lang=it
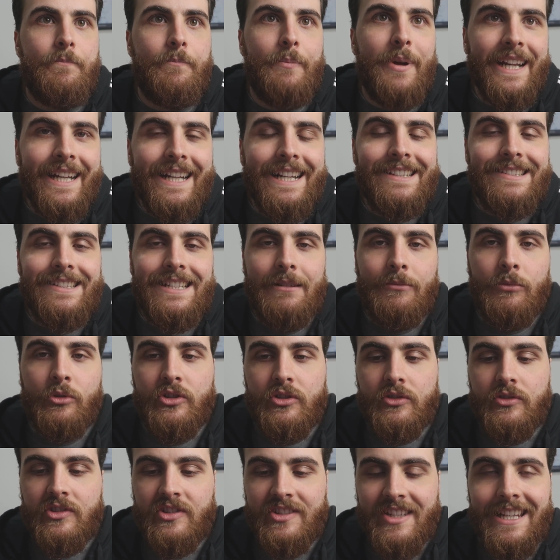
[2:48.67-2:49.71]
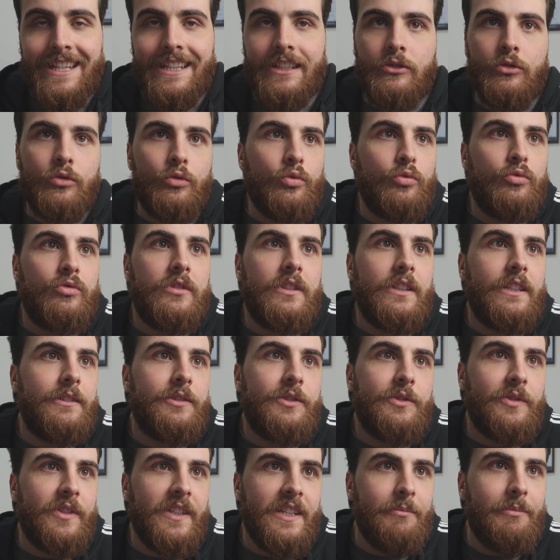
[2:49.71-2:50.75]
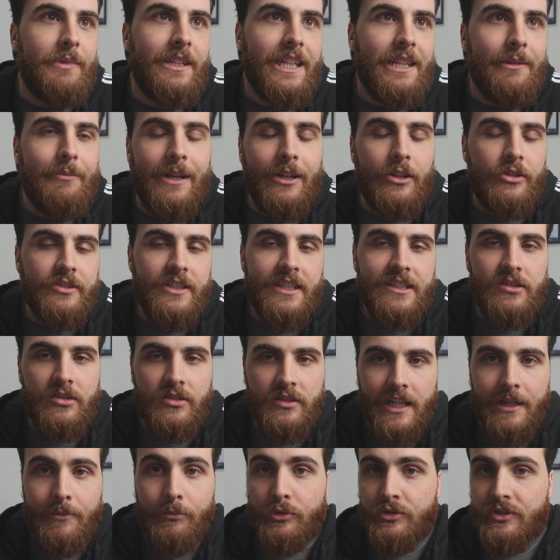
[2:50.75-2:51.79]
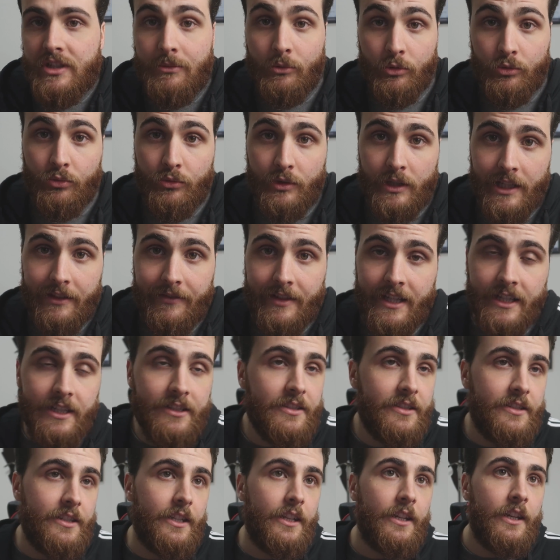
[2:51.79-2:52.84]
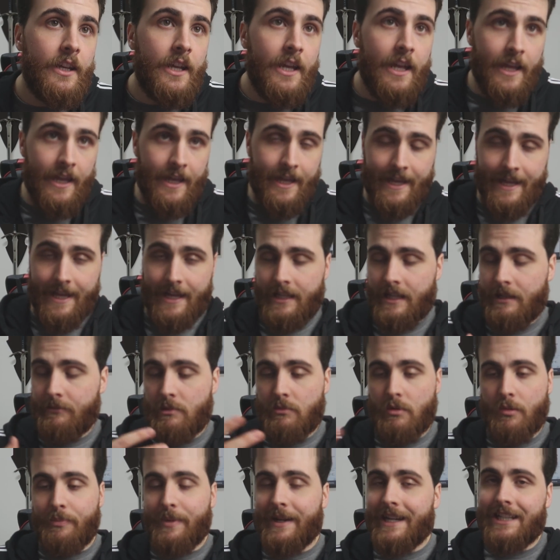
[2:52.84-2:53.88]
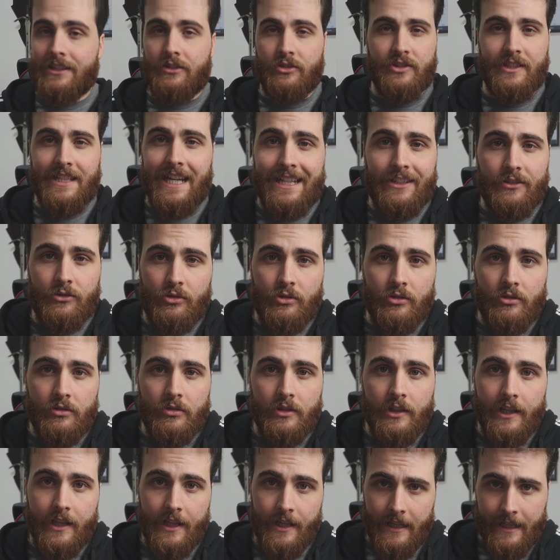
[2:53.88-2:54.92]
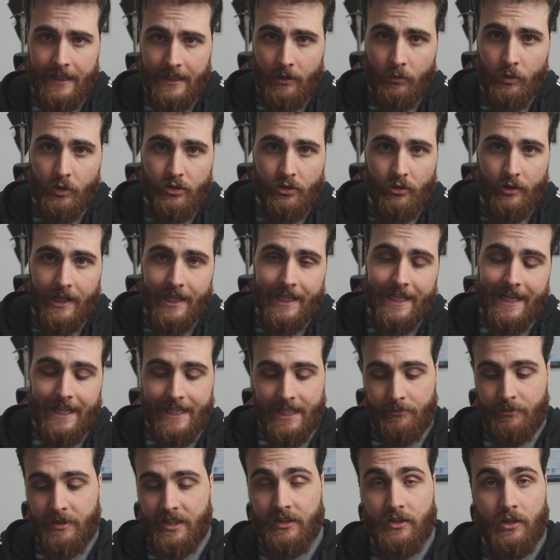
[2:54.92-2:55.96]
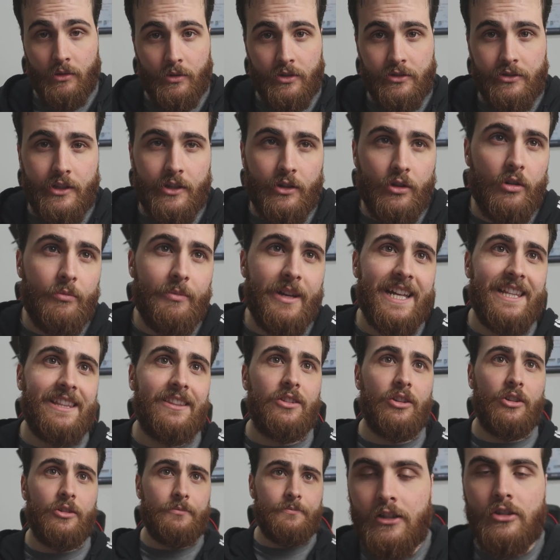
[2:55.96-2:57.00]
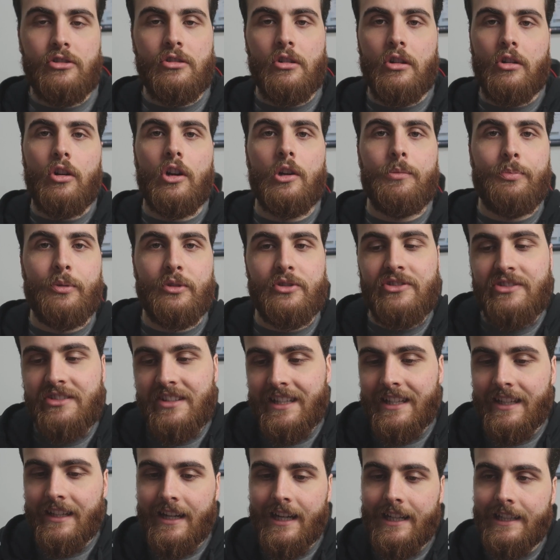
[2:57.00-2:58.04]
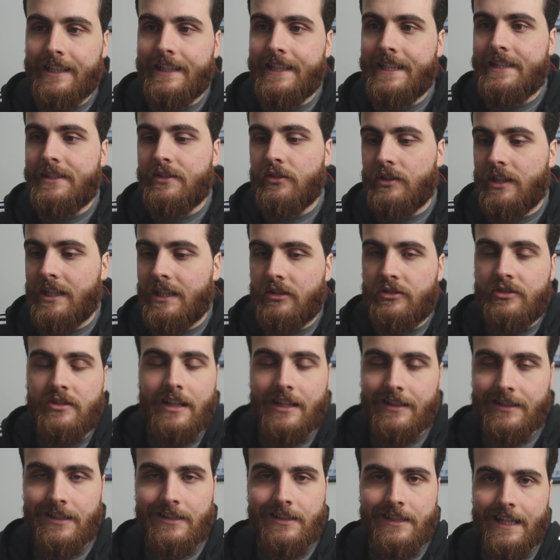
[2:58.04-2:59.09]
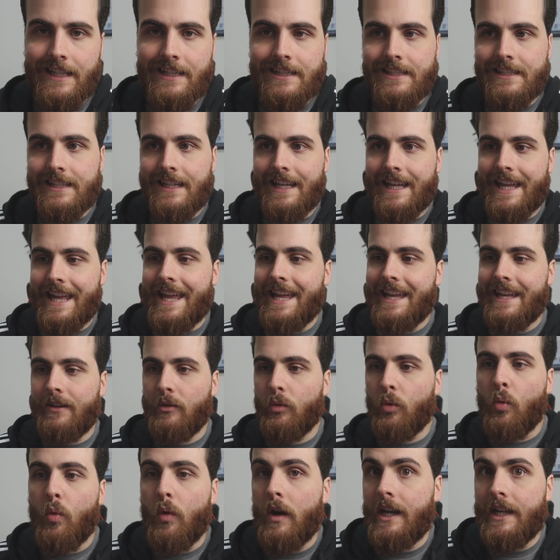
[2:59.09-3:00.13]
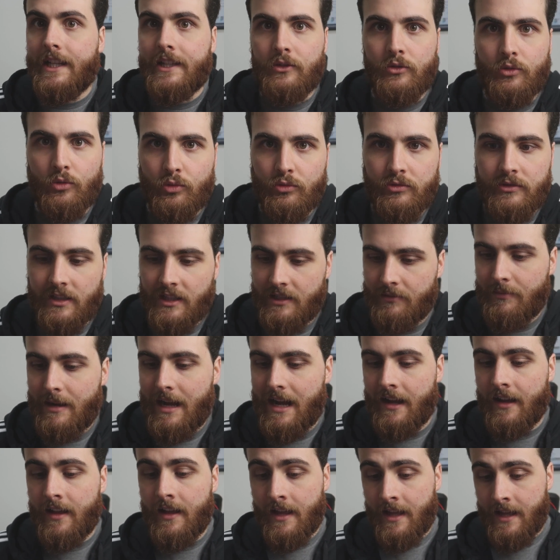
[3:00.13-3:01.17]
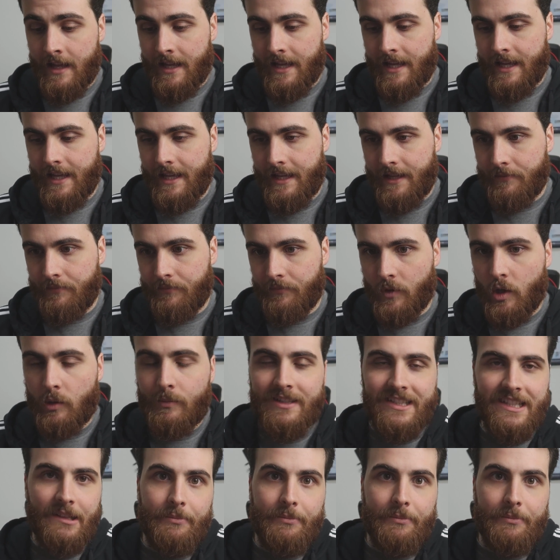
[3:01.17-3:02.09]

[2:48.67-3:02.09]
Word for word: perché siamo sì tutti simili, ma allo stesso tempo siamo tutti diversi. Ne abbiamo parlato tanto eh, in questo canale in merito a questo argomento. Il nostro corpo sì, all'inizio della nostra esistenza è uguale in tutti, ma eh, come